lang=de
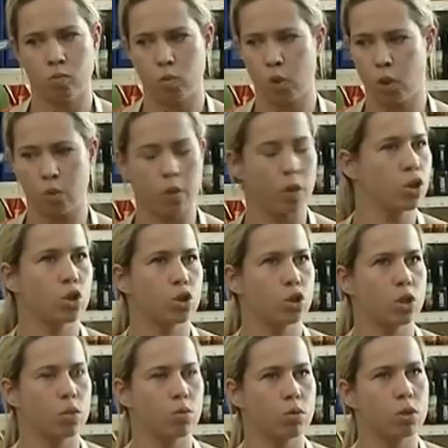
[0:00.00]
Ich weiß nicht.
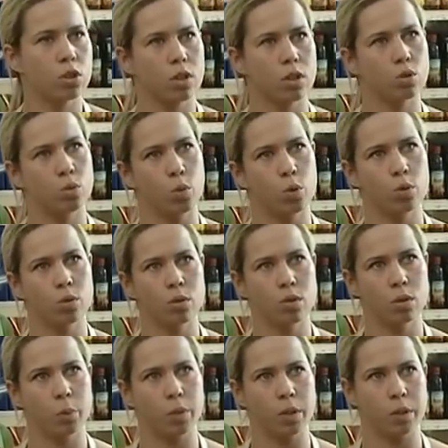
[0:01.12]
Sie hat nur gesagt, sie möchte
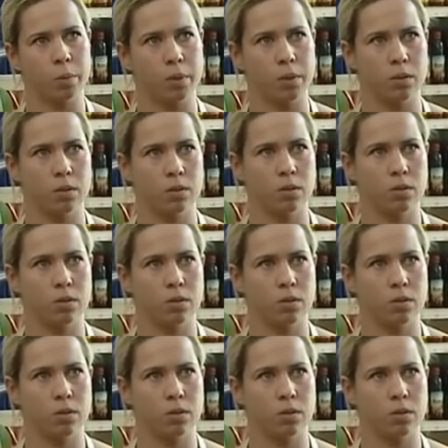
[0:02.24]
nicht mehr arbeiten.